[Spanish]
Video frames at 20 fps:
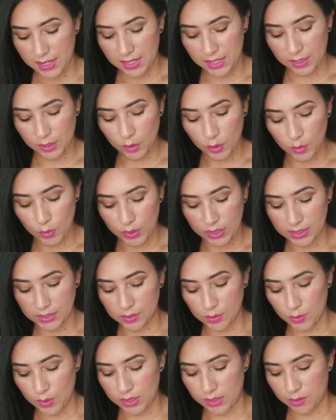y todo
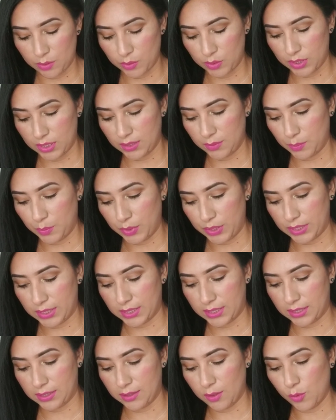eso, entonces
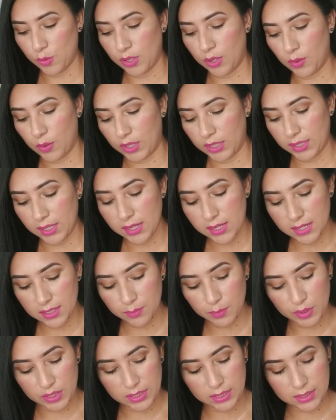pues lo único que tienes
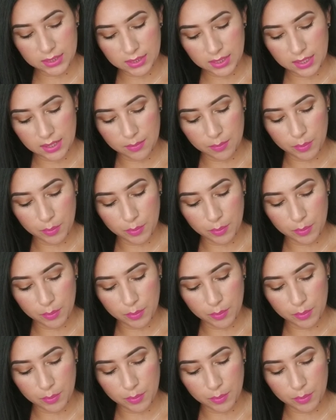pues es que